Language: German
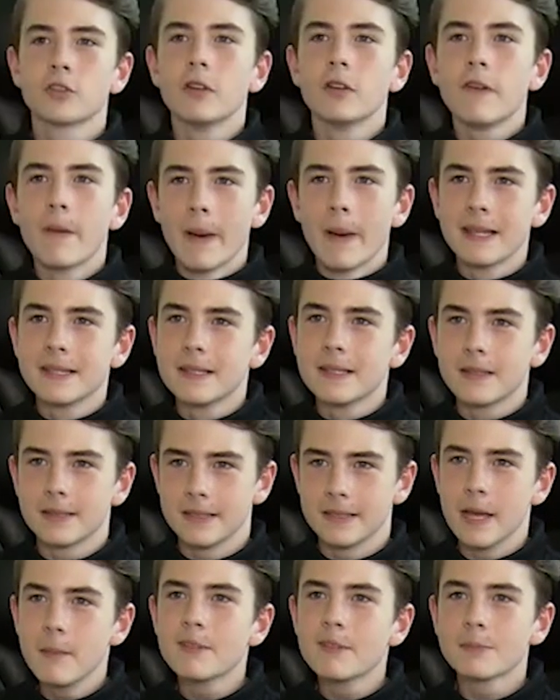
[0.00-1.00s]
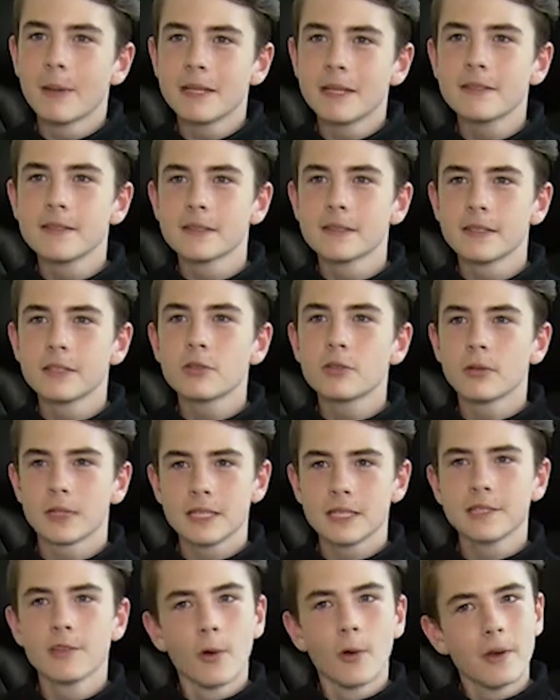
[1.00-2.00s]
so, wenn man selbst mal diese
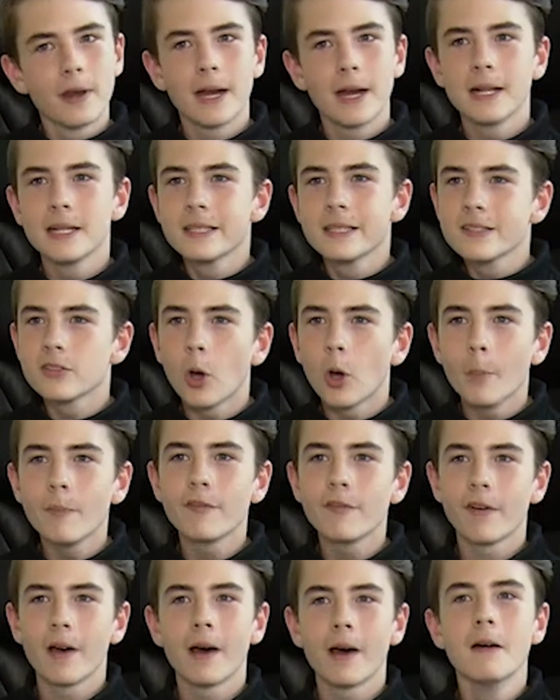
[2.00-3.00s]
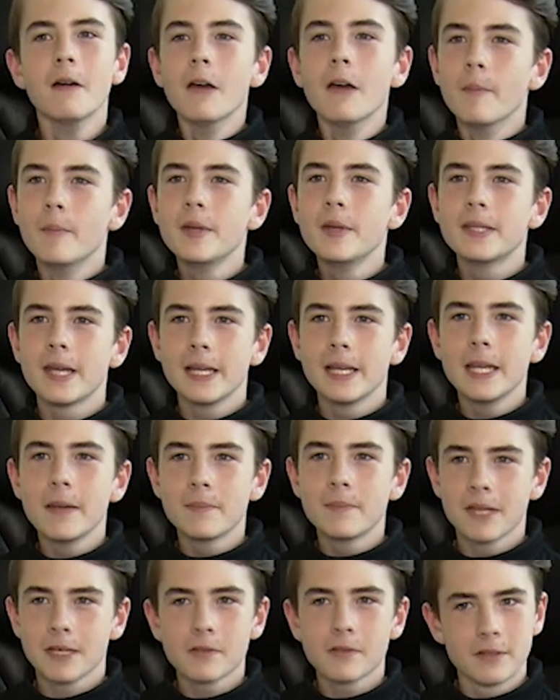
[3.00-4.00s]
Situation als Opfer
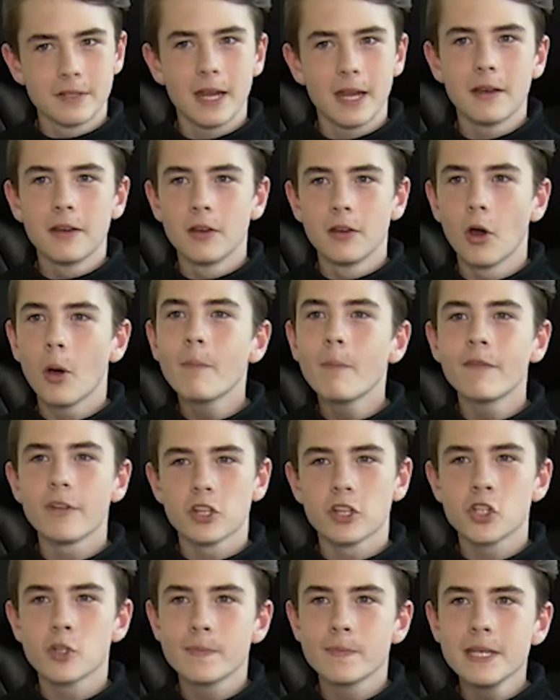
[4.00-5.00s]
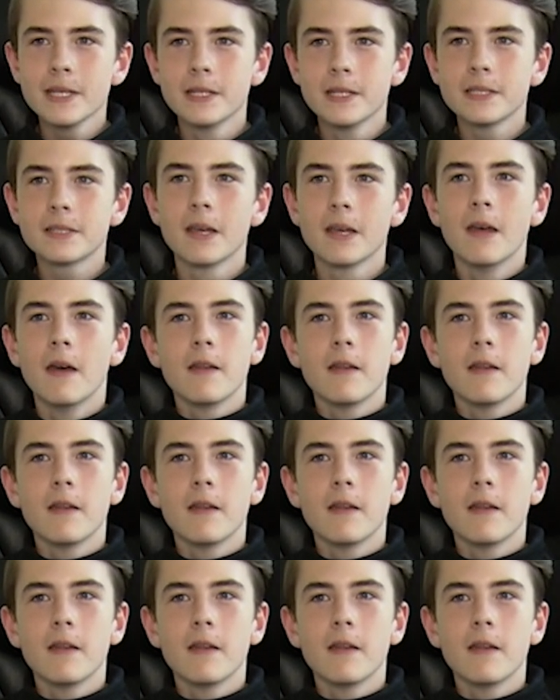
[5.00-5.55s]
miterlebt hat und dann ein Opfer spielt,